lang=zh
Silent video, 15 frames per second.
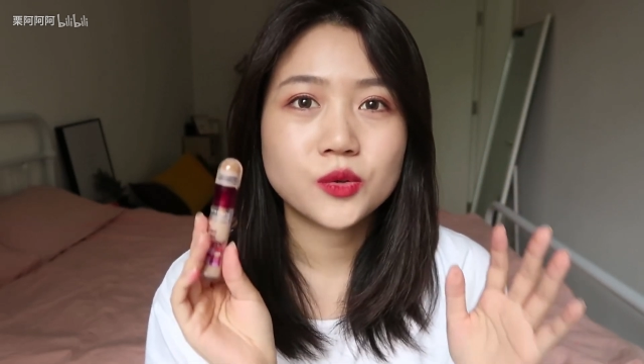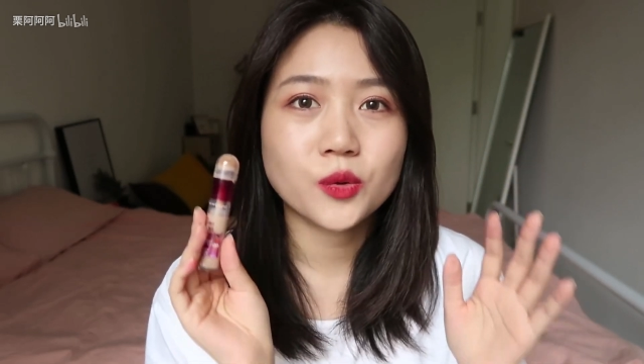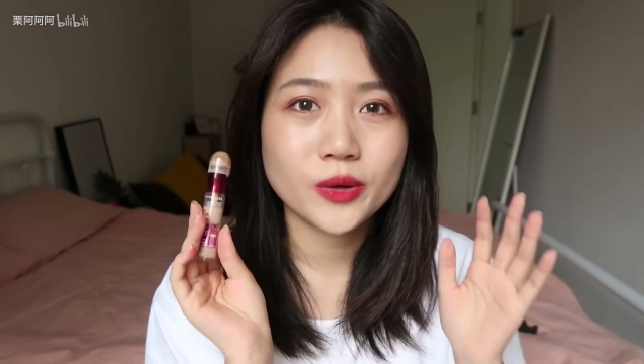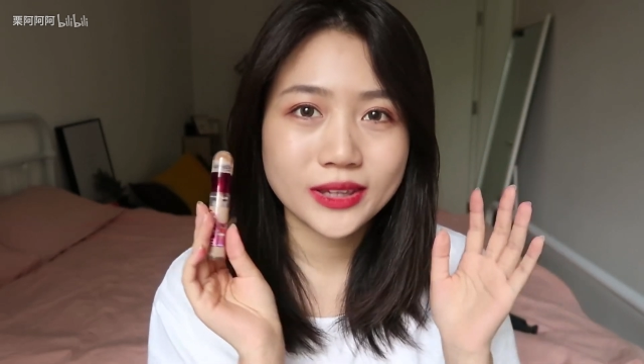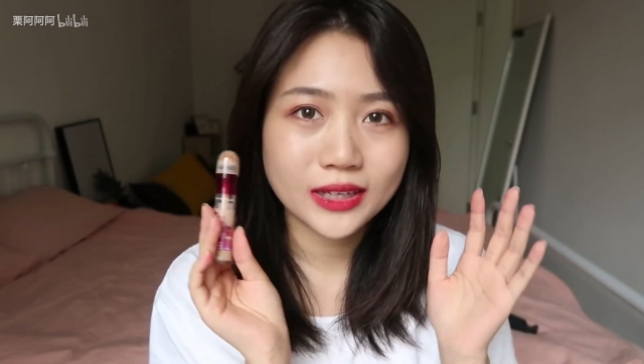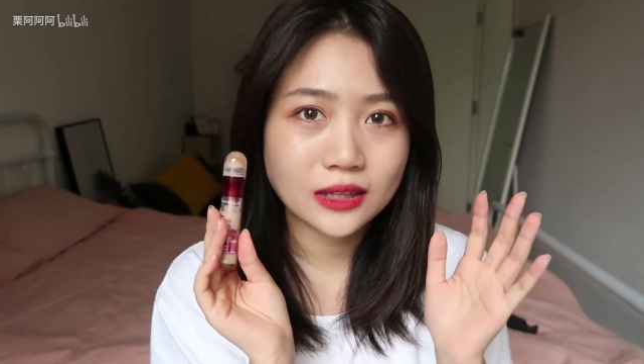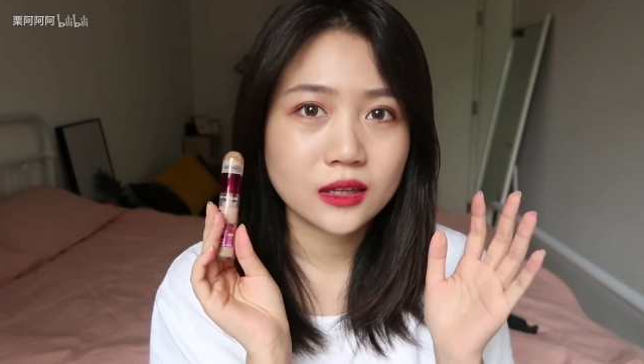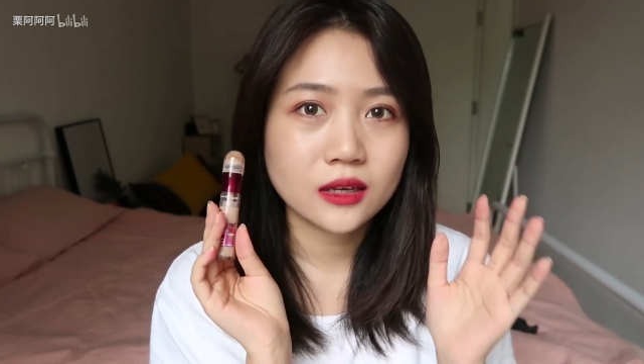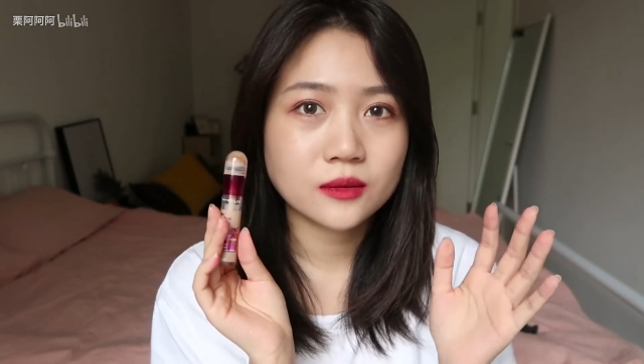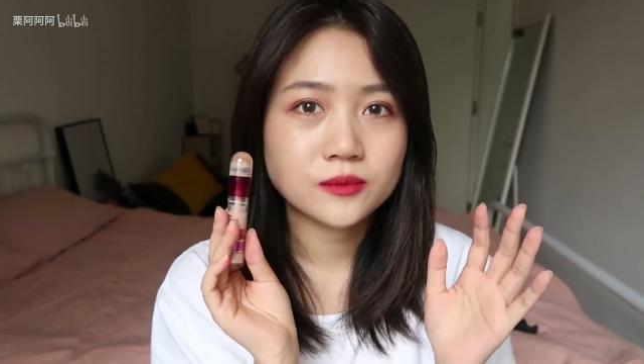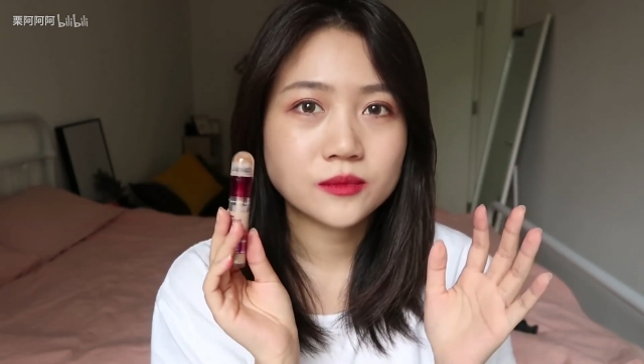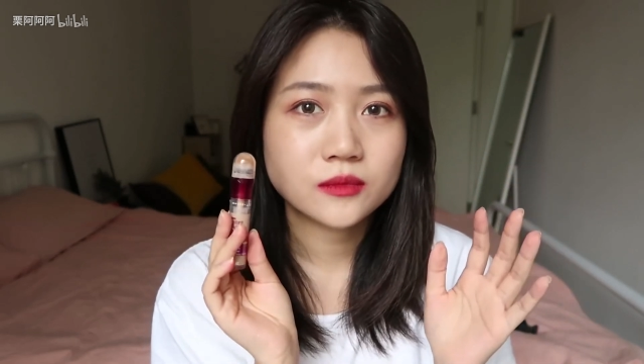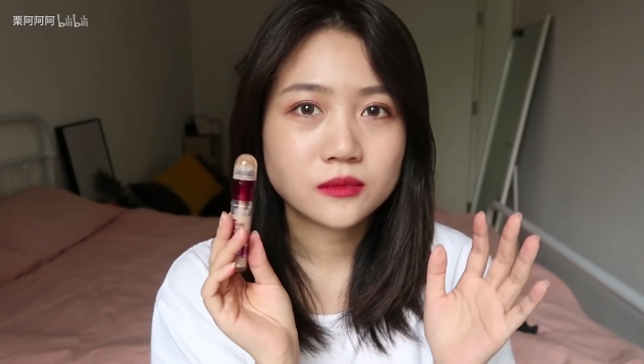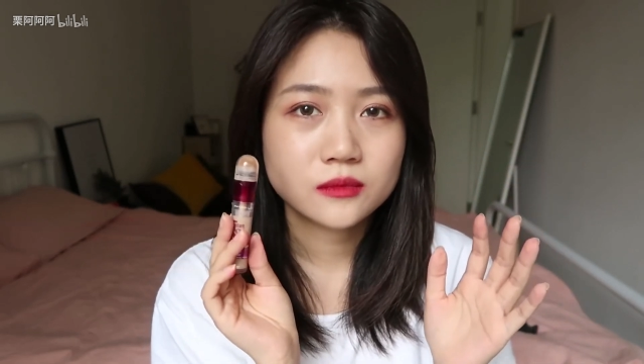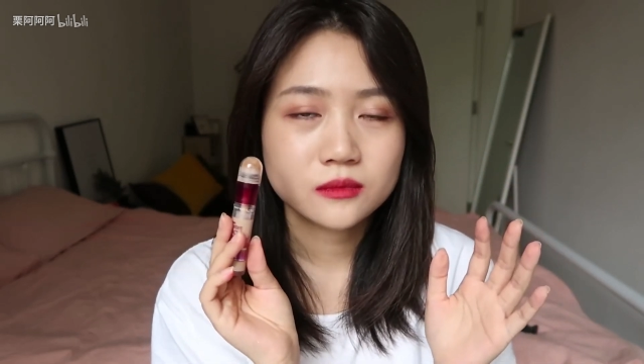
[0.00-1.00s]
点点，
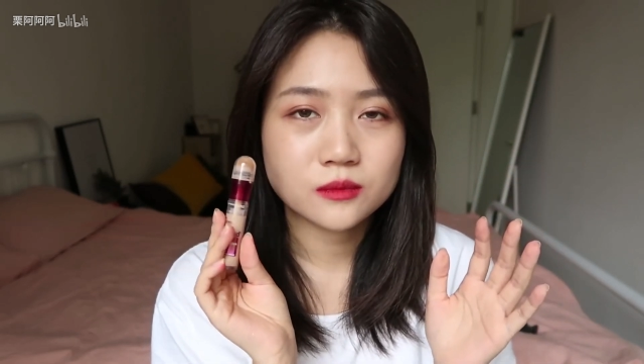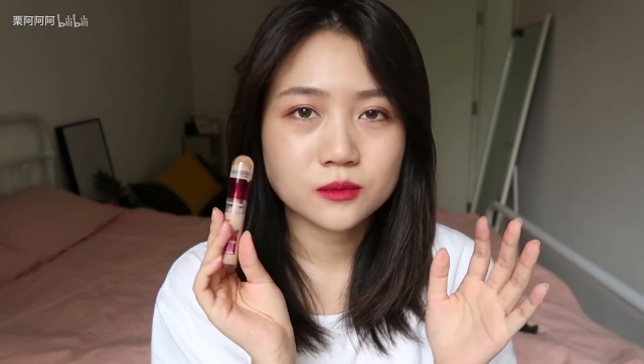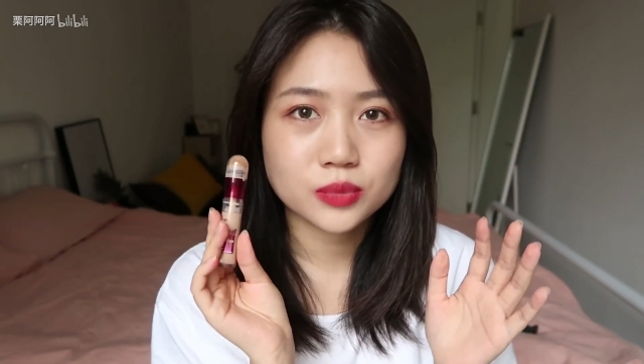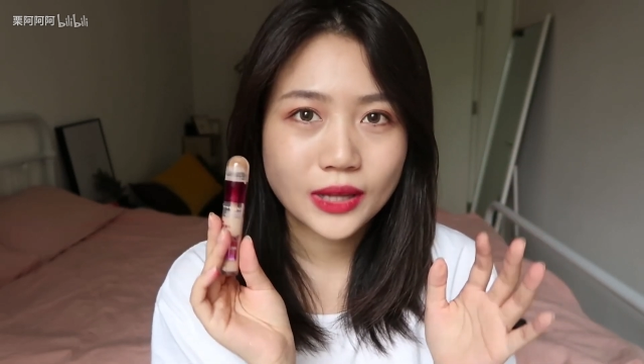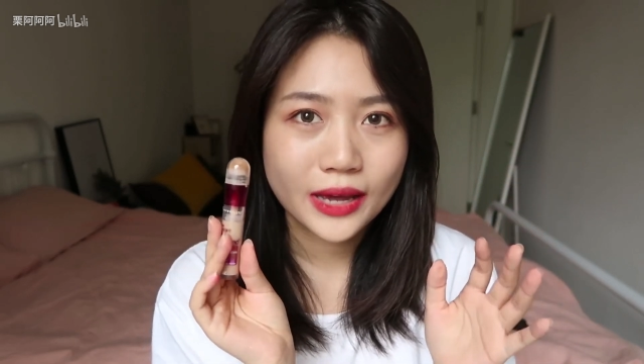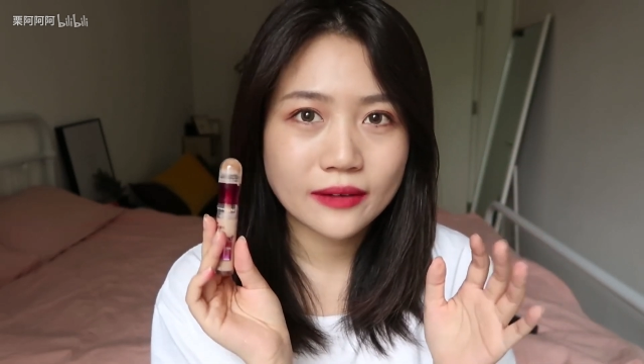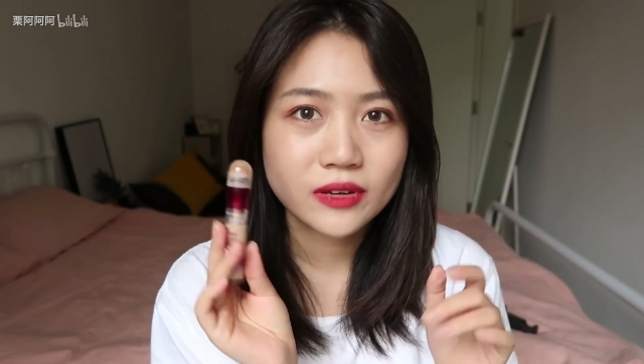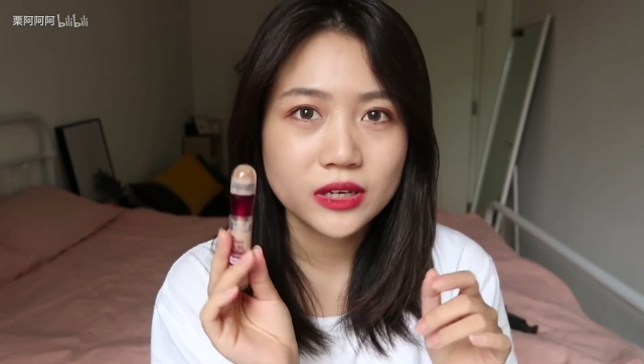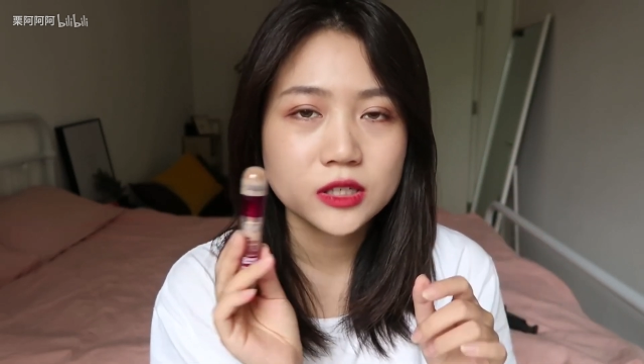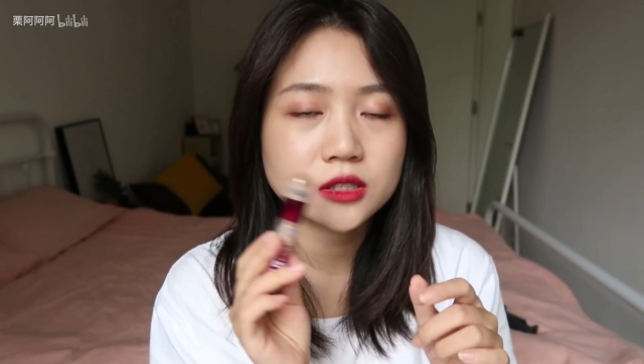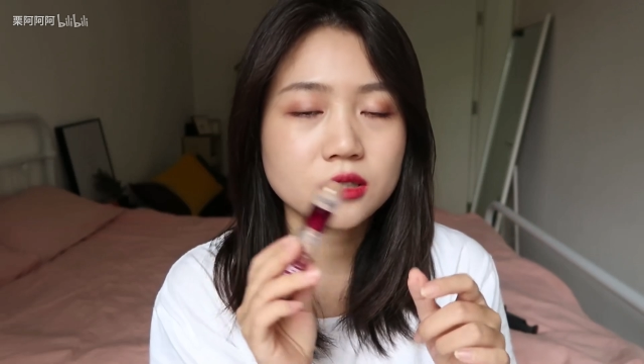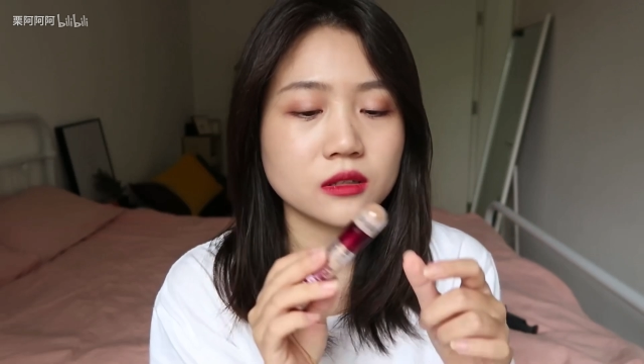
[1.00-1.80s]
嗯，不太卫生。